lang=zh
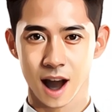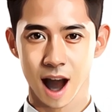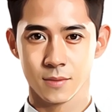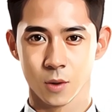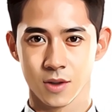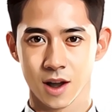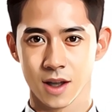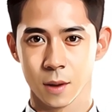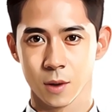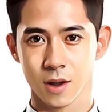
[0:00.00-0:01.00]
哈佛商
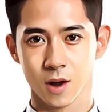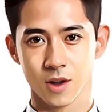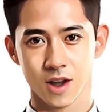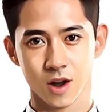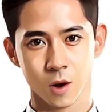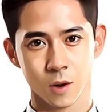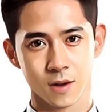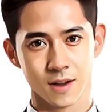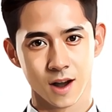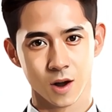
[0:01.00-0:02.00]
业评论指
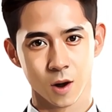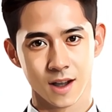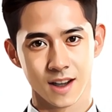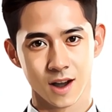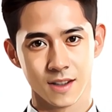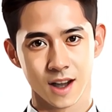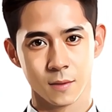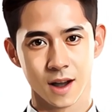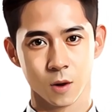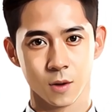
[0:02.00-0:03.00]
出，管理者在
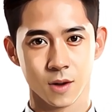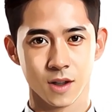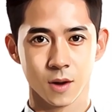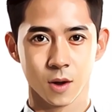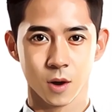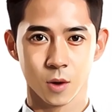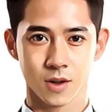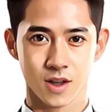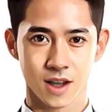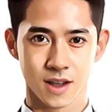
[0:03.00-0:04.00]
评估女性员工
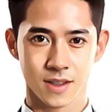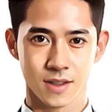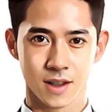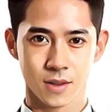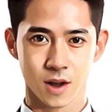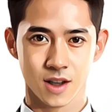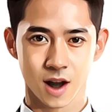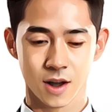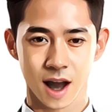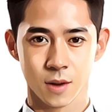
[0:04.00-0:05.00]
时，更
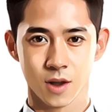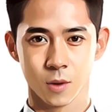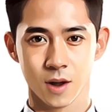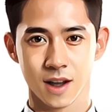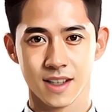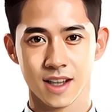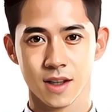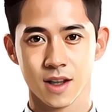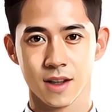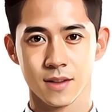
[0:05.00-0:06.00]
常给予友善的
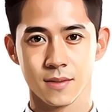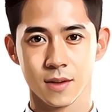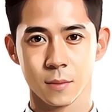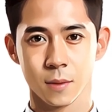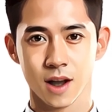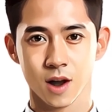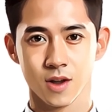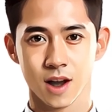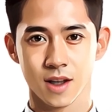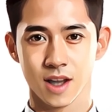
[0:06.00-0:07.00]
建议，并更
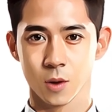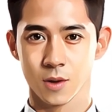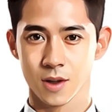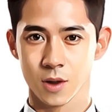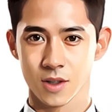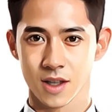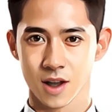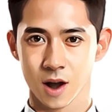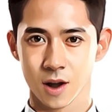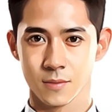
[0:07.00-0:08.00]
常提出针对性
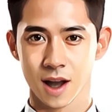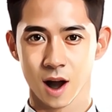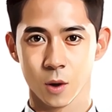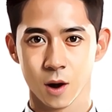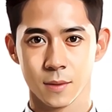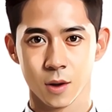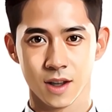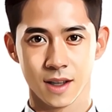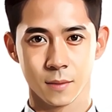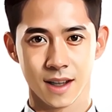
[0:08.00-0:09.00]
格而非客观表
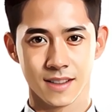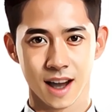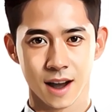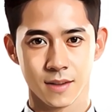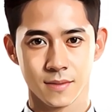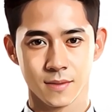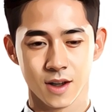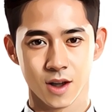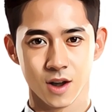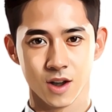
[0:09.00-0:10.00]
现的评价，
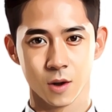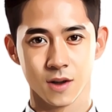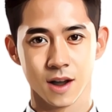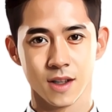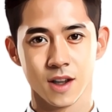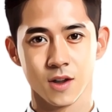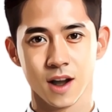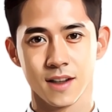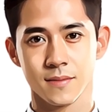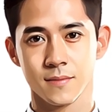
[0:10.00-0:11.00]
像是团队精
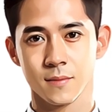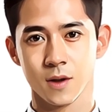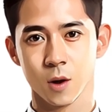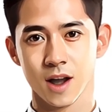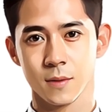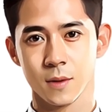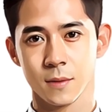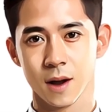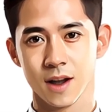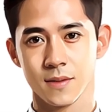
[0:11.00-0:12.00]
神、愿意帮
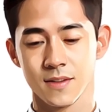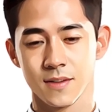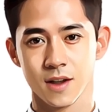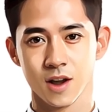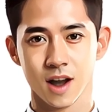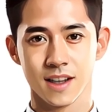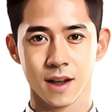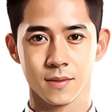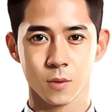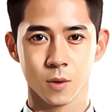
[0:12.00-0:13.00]
忙、善
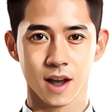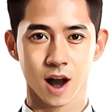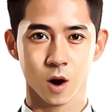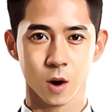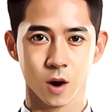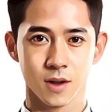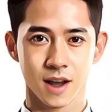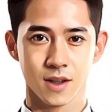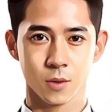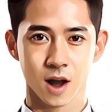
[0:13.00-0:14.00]
良等温暖或夸
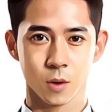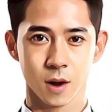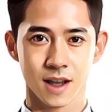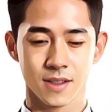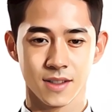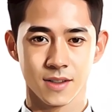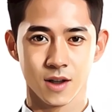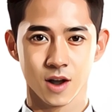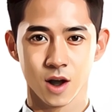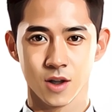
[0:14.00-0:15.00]
大的回馈，
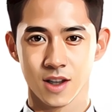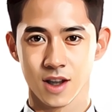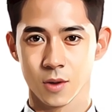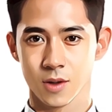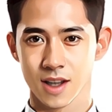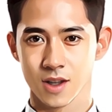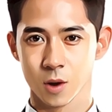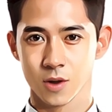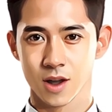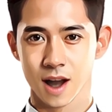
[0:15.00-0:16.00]
这使得女性
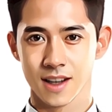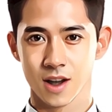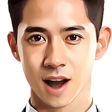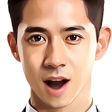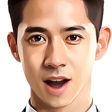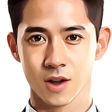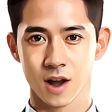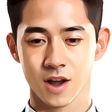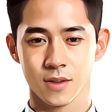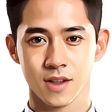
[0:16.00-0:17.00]
错失改善和
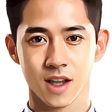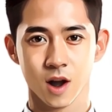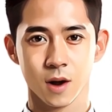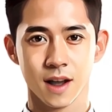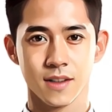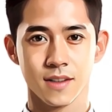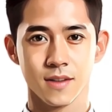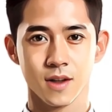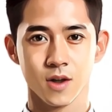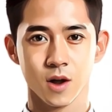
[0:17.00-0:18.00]
成长的机会，
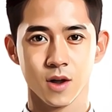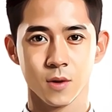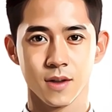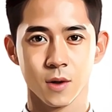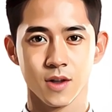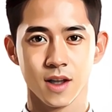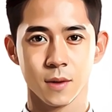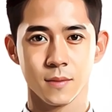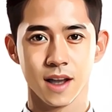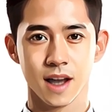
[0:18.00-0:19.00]
最终导致
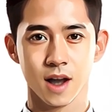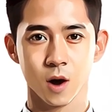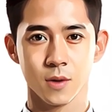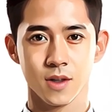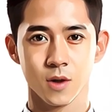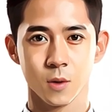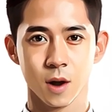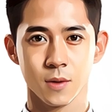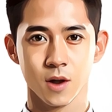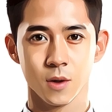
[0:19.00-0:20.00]
她们难以获得重
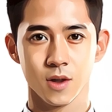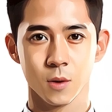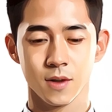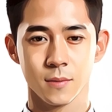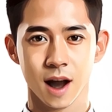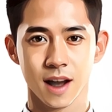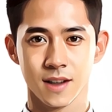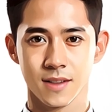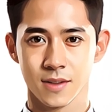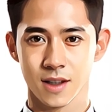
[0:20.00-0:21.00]
要的工作分
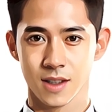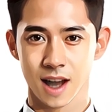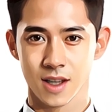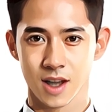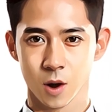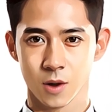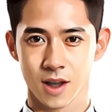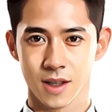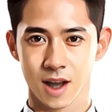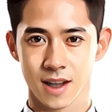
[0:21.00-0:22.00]
配、加薪或
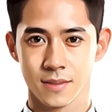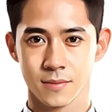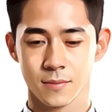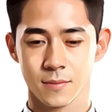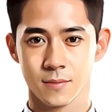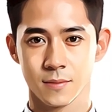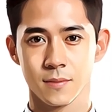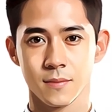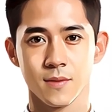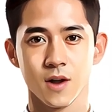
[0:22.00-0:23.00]
升迁。
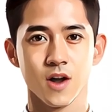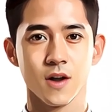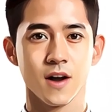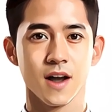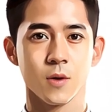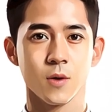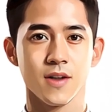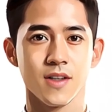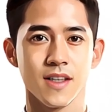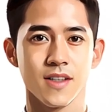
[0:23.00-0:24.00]
缺乏有用
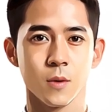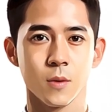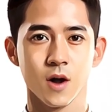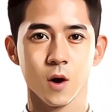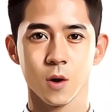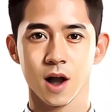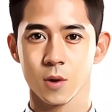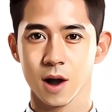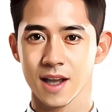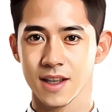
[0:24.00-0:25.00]
的绩效评估回
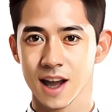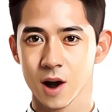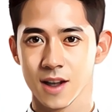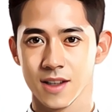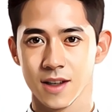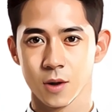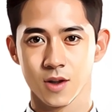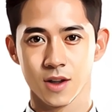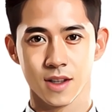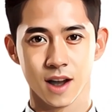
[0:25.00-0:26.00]
馈也可能导
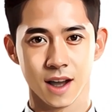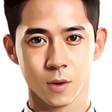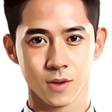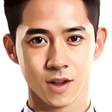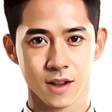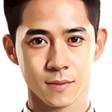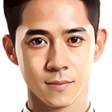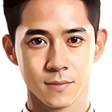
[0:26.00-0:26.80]
致人才流失。